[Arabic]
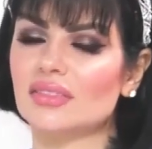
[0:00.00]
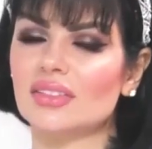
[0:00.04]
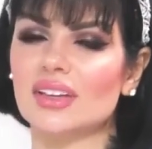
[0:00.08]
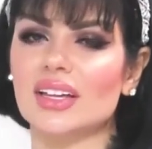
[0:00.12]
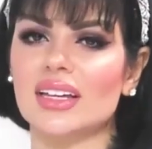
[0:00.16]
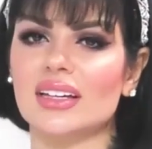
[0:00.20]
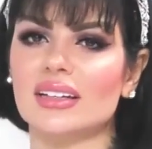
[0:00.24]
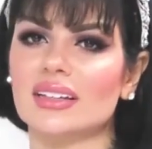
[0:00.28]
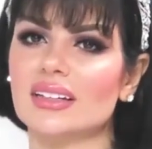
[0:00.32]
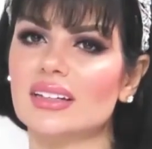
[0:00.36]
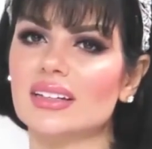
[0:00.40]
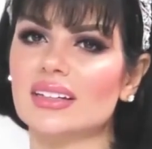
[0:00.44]

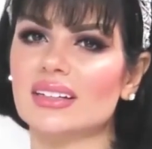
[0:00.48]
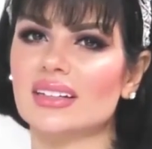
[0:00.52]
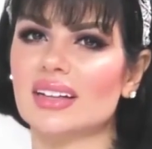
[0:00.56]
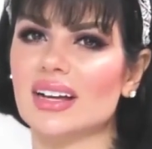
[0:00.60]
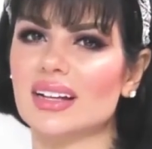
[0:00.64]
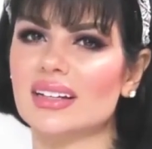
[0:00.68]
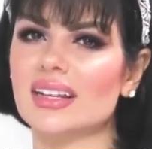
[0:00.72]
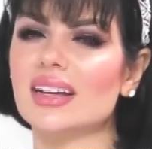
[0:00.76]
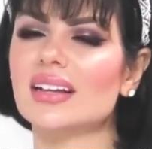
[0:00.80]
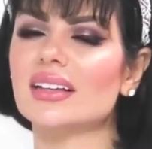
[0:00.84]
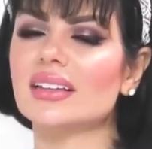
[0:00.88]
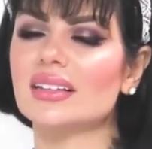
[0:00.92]
فاكيد
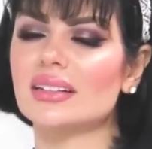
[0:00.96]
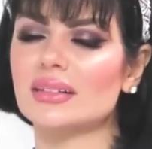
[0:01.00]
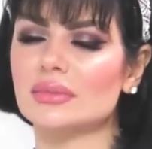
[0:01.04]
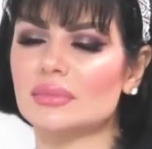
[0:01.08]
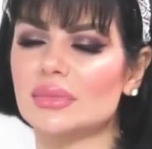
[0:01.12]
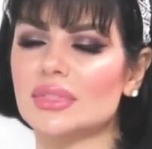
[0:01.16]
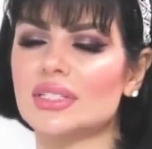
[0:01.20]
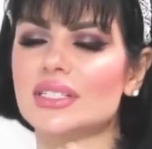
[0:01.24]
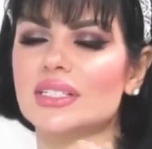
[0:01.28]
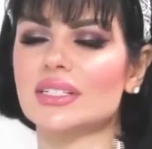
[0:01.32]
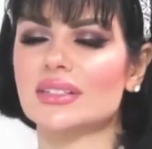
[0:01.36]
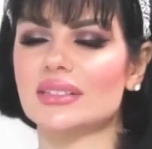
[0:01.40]
يعني اكثر
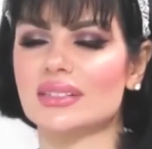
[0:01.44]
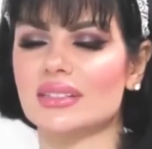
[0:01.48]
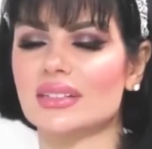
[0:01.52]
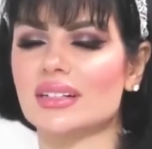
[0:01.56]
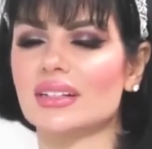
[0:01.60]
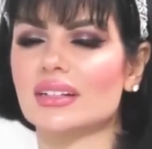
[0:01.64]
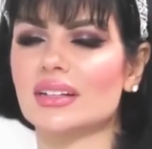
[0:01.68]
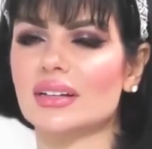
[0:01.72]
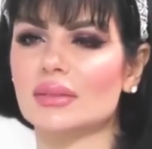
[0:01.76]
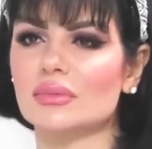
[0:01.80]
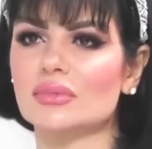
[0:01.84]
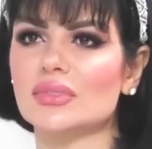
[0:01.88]
من
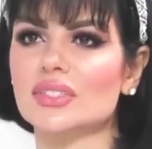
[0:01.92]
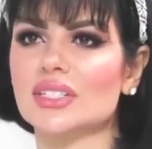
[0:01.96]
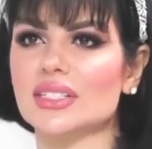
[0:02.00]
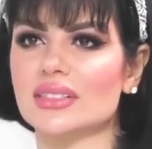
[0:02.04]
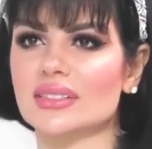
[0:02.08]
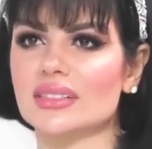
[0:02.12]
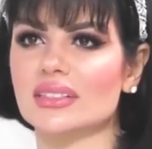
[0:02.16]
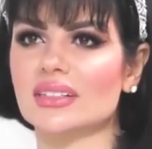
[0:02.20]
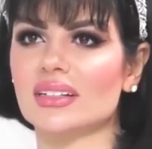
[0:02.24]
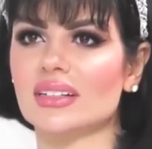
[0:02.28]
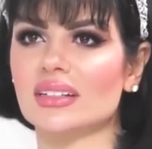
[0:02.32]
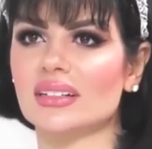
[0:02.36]
السنتين يعني مو
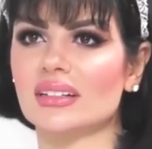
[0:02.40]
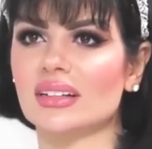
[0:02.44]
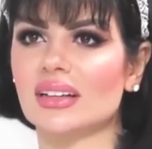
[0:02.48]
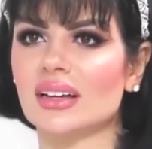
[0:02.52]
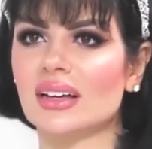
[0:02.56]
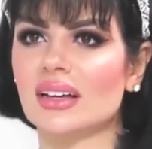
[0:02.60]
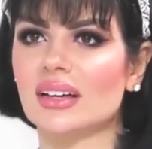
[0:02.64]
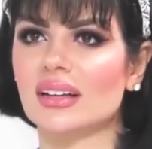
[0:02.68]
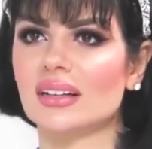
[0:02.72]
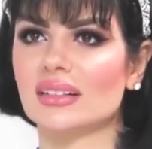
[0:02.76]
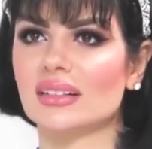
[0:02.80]
سنتين